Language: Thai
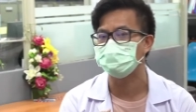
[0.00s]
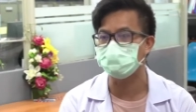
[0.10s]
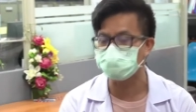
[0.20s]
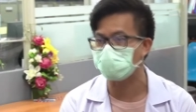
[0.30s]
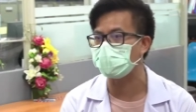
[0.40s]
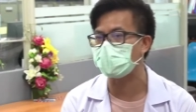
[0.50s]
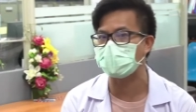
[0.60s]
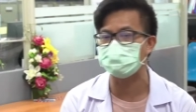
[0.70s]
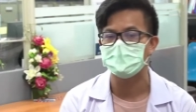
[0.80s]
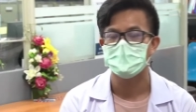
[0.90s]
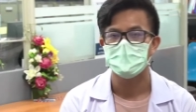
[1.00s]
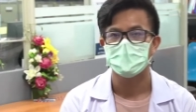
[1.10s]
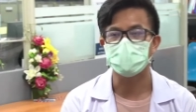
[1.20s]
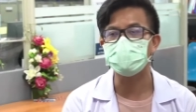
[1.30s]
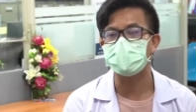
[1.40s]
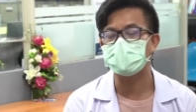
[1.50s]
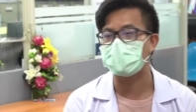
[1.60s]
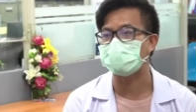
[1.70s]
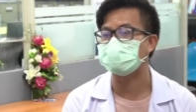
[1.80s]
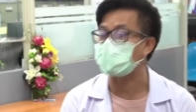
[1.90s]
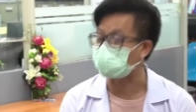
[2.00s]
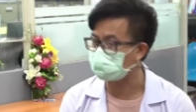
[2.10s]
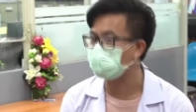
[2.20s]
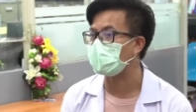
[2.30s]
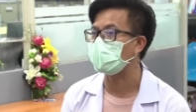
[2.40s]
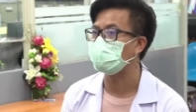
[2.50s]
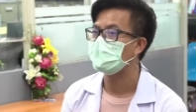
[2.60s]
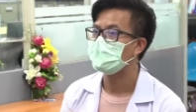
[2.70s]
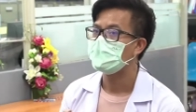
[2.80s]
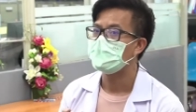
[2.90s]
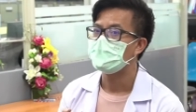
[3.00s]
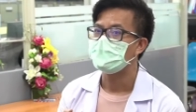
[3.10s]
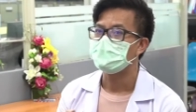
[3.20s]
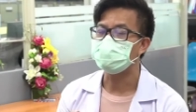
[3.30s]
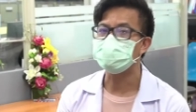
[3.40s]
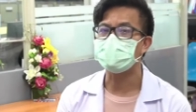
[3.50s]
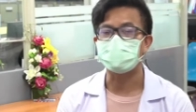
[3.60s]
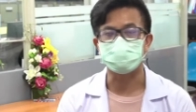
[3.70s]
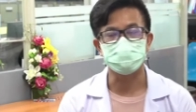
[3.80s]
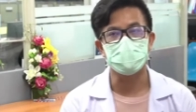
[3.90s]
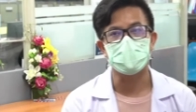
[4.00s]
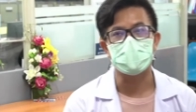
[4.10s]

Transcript: ชุมชนนะครับ ก็คือเป็นการกักตัว คือกักตัว